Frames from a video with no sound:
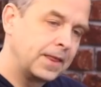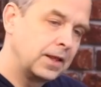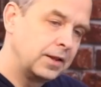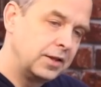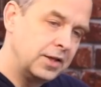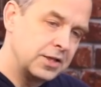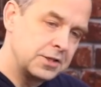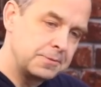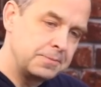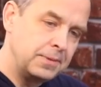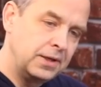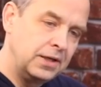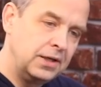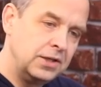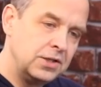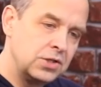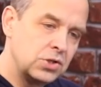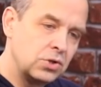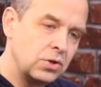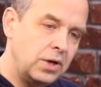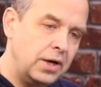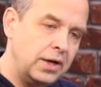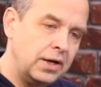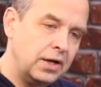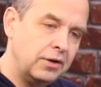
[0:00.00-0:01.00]
dass man hin
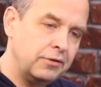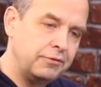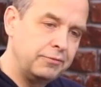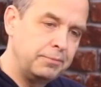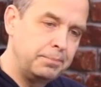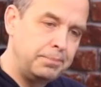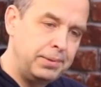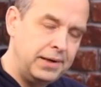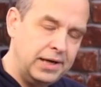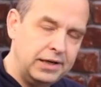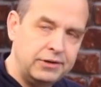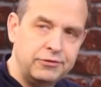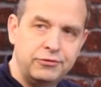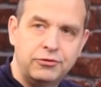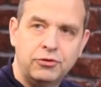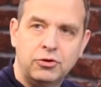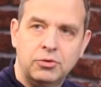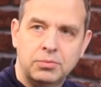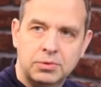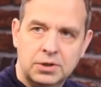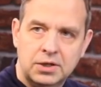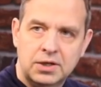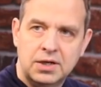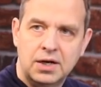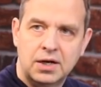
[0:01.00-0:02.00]
zu einer
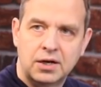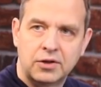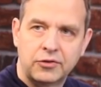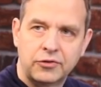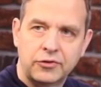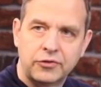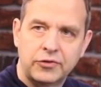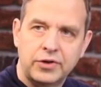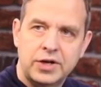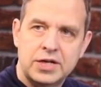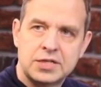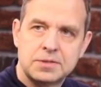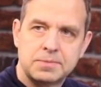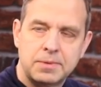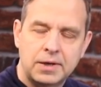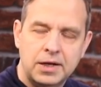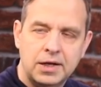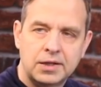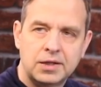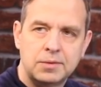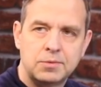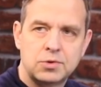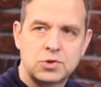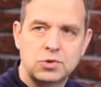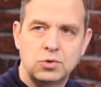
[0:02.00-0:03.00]
Plattform gegangen ist. Das heißt, man
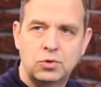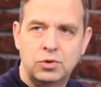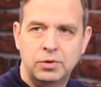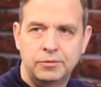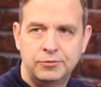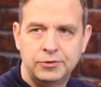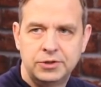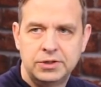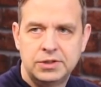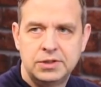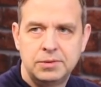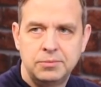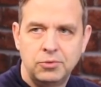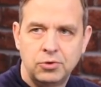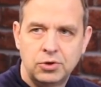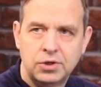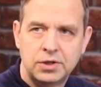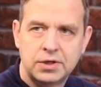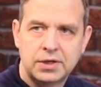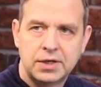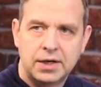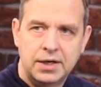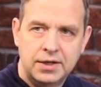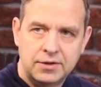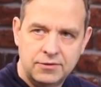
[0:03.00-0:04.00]
hat eben zukünftig die
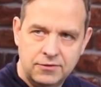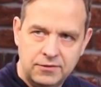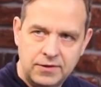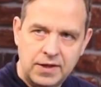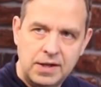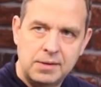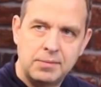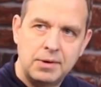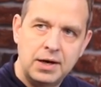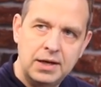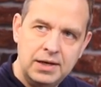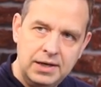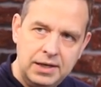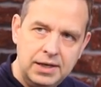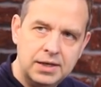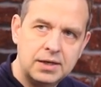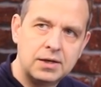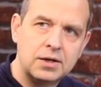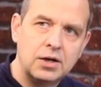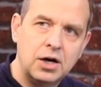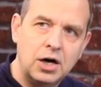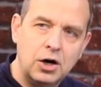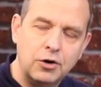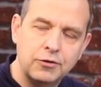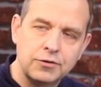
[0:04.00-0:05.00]
Möglichkeit, selber Läden
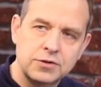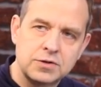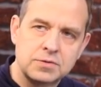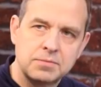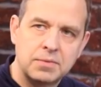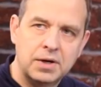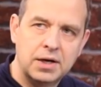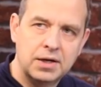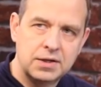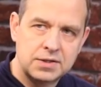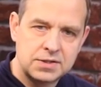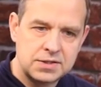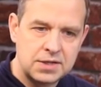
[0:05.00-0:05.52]
da aufzumachen,